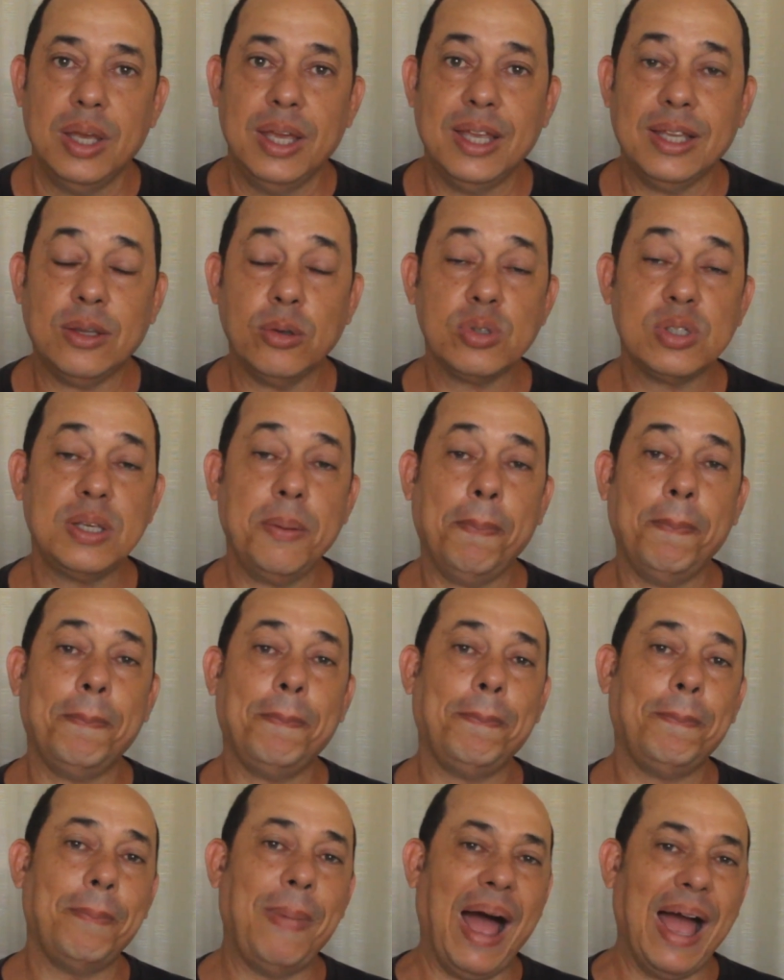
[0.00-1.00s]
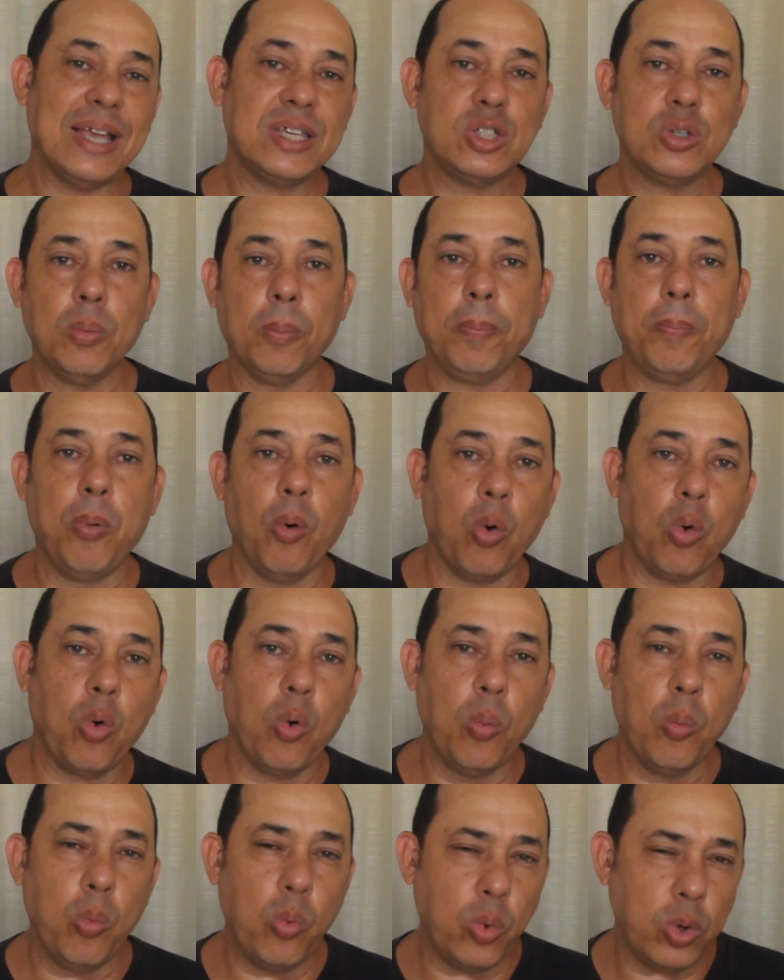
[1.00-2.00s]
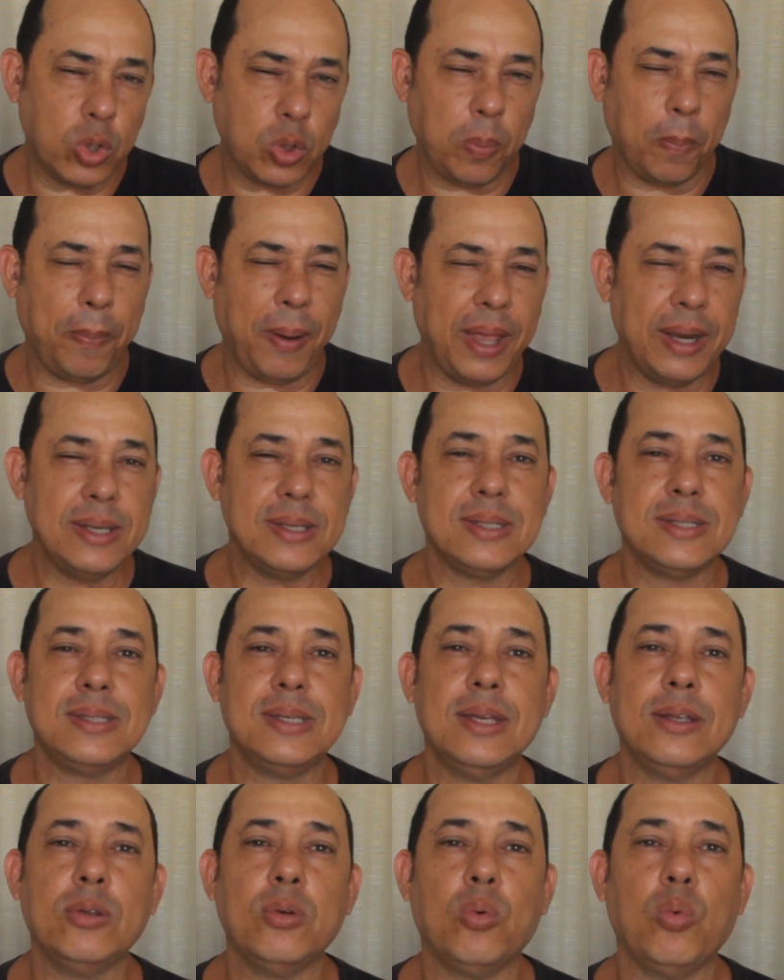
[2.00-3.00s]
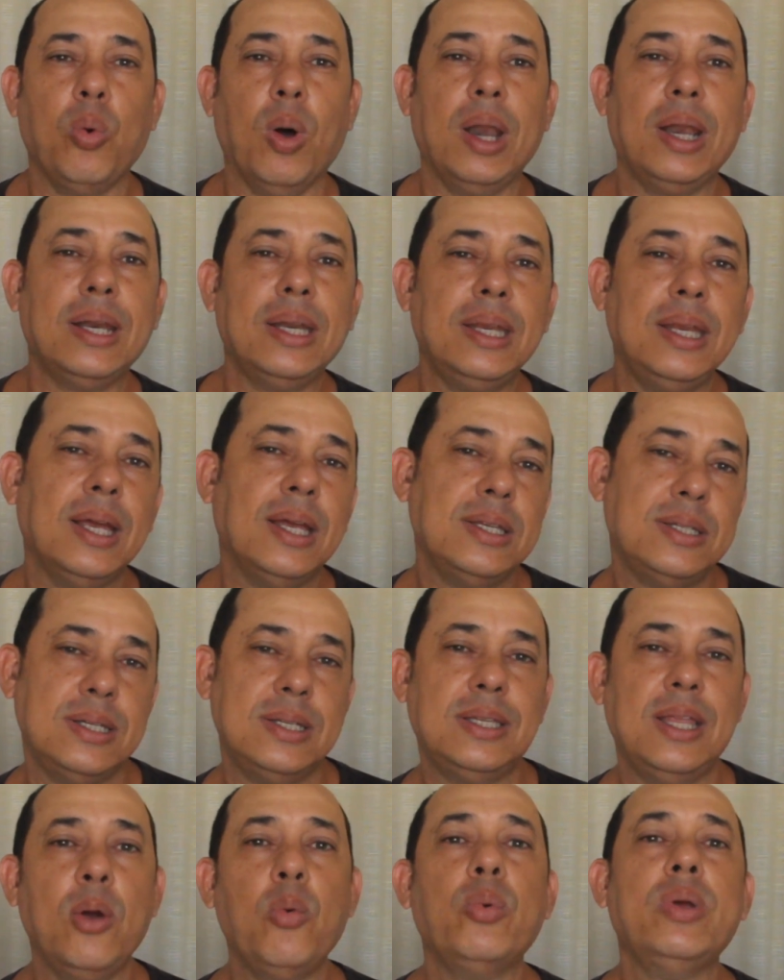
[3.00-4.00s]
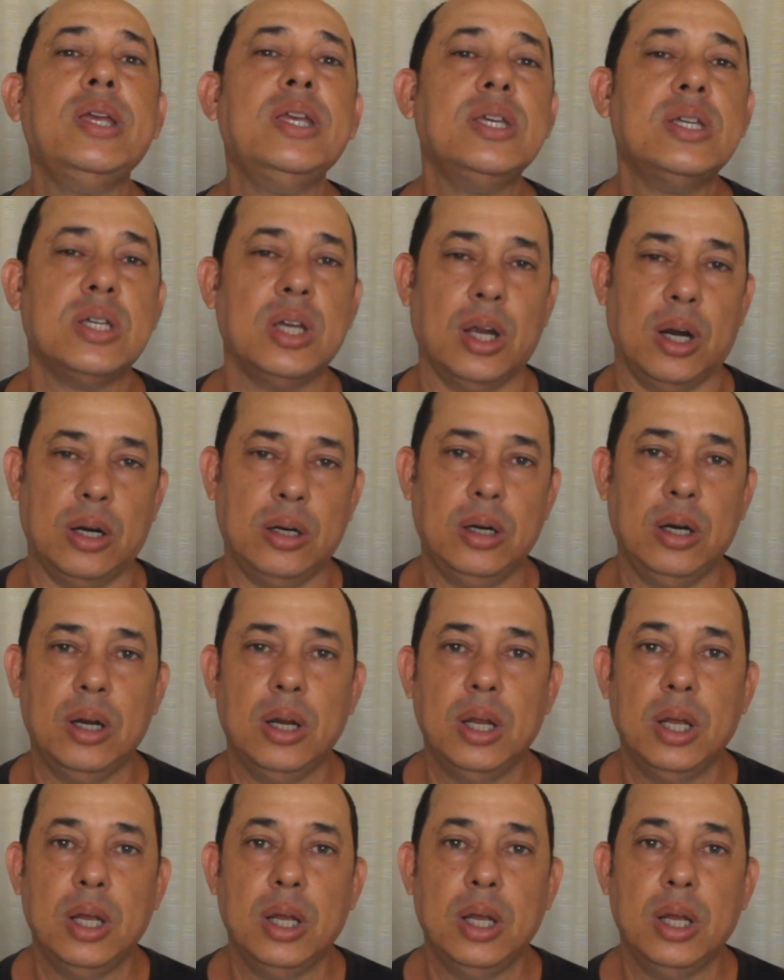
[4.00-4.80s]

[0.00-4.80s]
Então se bate um pouco muito parecido com a linha de The Winter.